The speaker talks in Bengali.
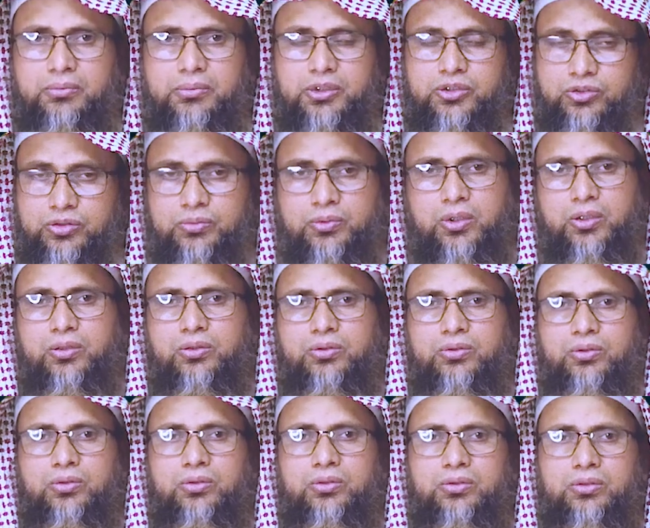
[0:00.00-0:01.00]
মৃত্যুবরণ
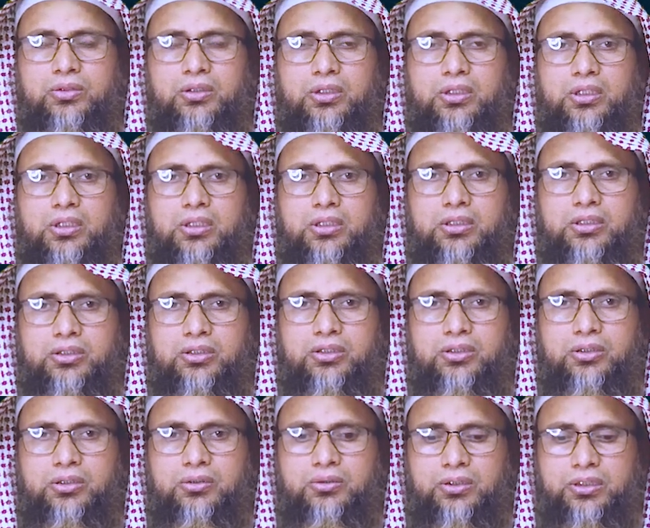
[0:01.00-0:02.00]
করুক
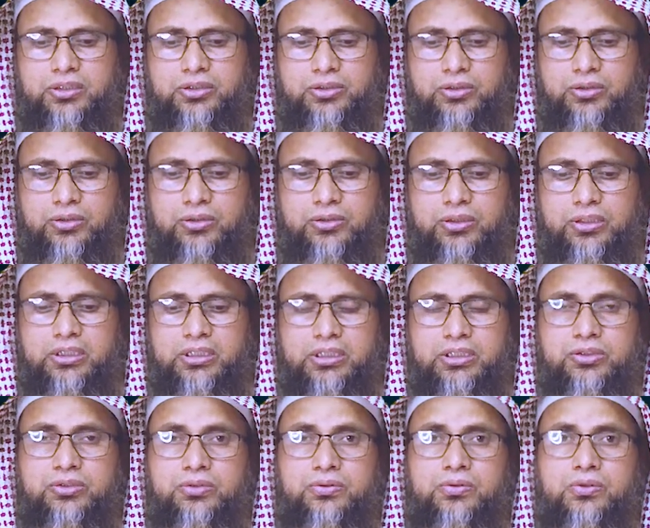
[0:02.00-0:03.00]
সকলের জন্যই
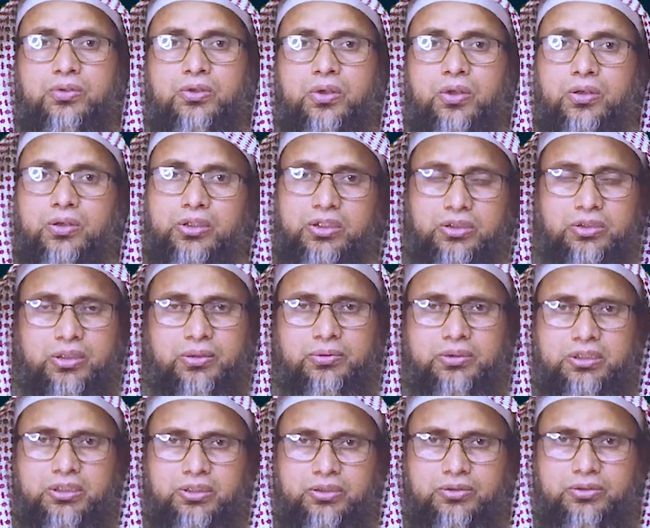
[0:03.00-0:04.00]
কিছু করণীয়
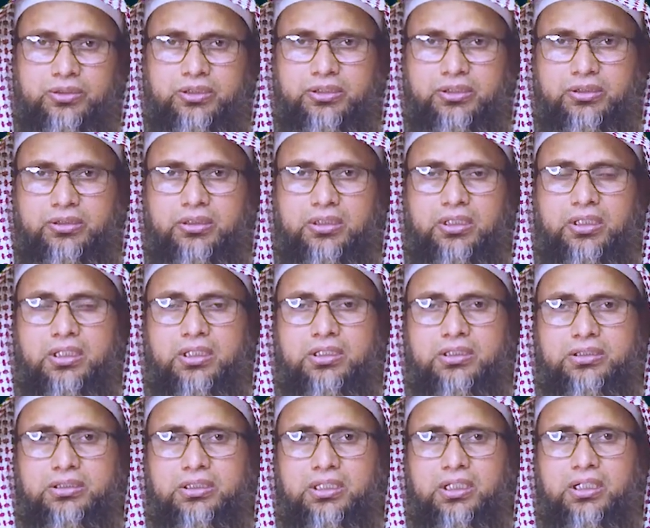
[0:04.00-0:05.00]
আমাদের রয়েছে
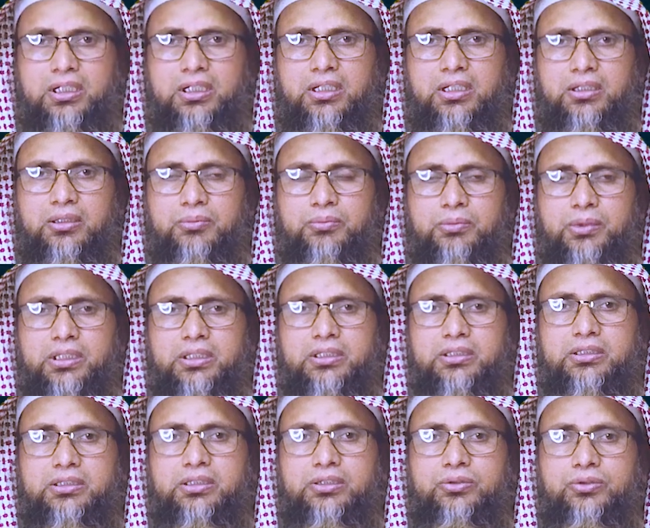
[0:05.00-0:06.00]
যারা
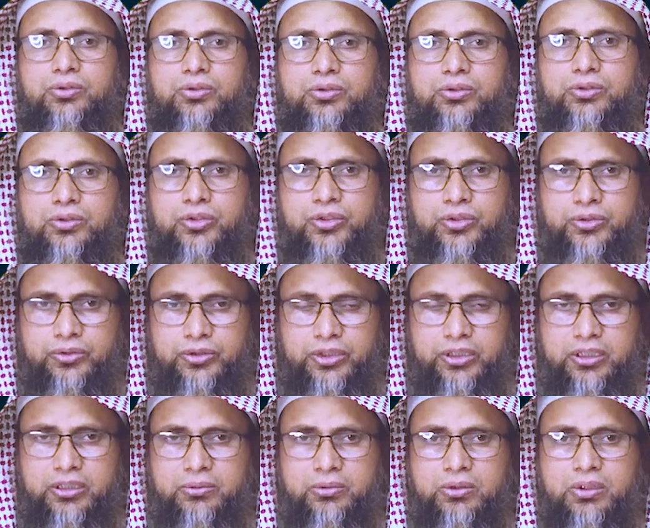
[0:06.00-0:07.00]
মাইয়েতের
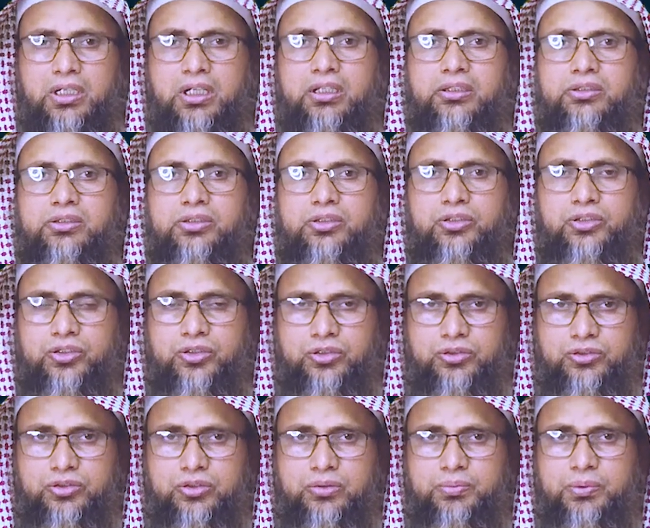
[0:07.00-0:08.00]
উত্তরসূরি এবং আত্মীয়
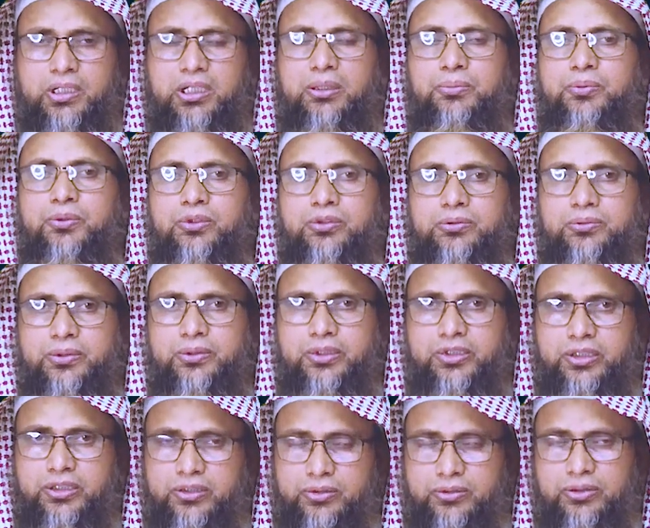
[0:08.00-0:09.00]
স্বজন পাড়া
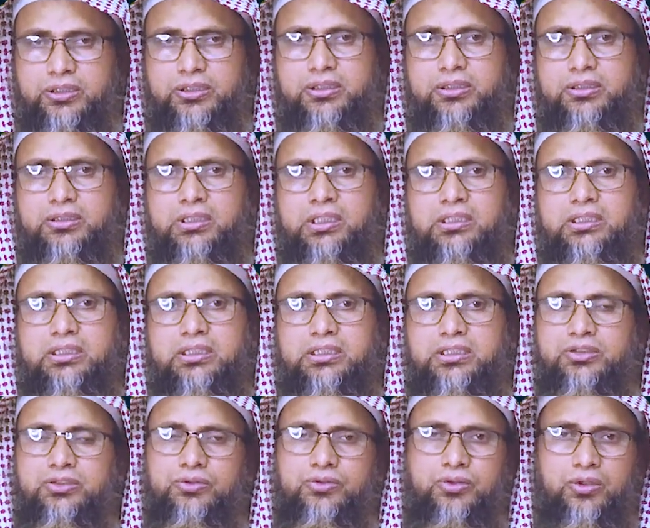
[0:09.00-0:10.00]
প্রতিবেশী রয়েছে তাদের
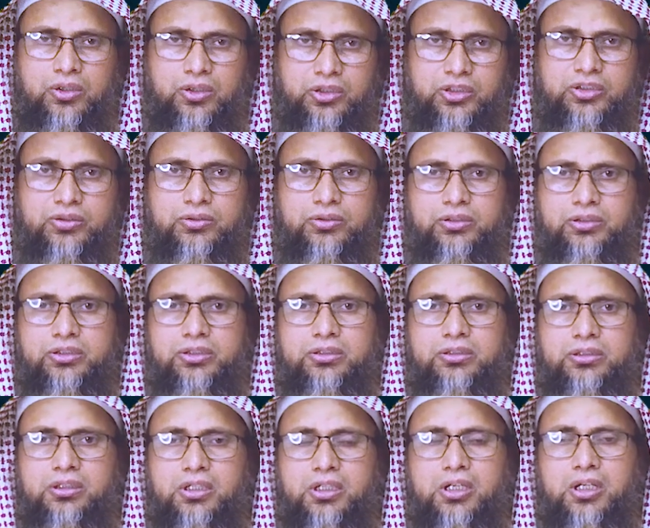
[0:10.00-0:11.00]
কিছু করণীয়
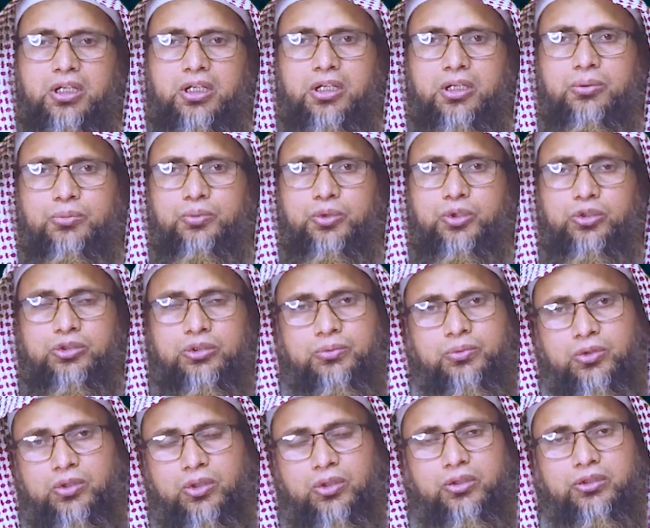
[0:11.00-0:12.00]
রয়েছে প্রথম
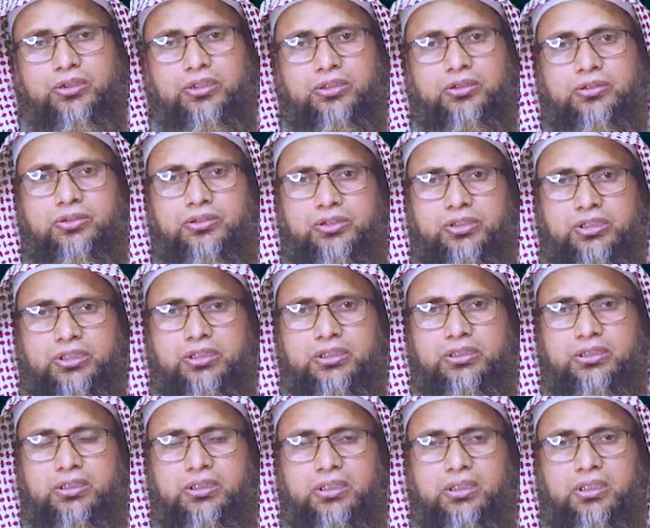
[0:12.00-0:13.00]
করণীয় হচ্ছে
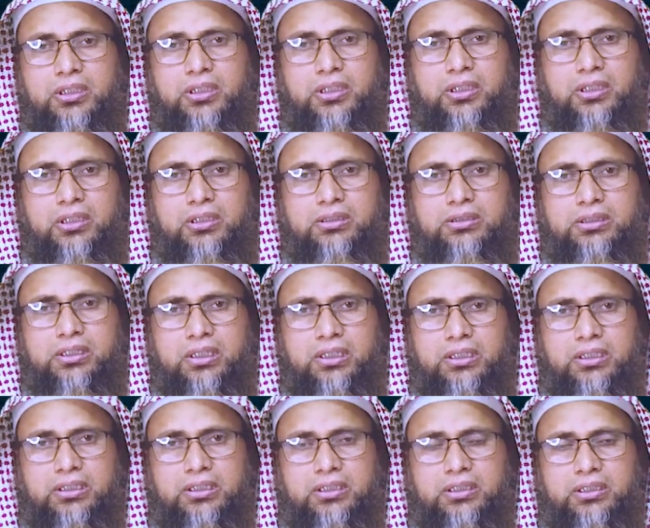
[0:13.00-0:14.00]

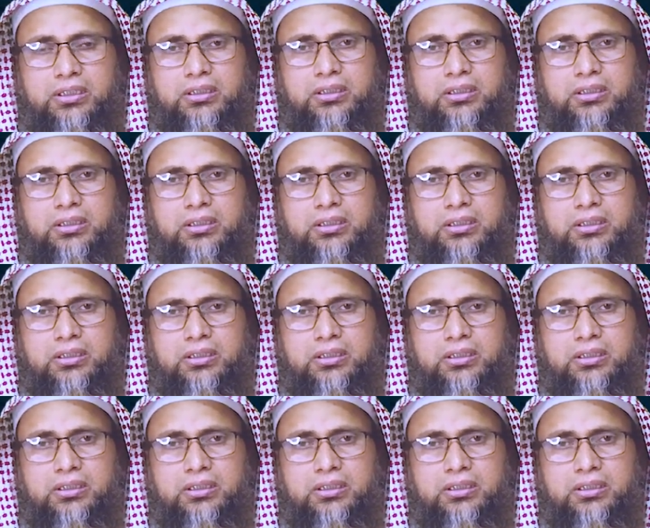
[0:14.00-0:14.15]
তাকে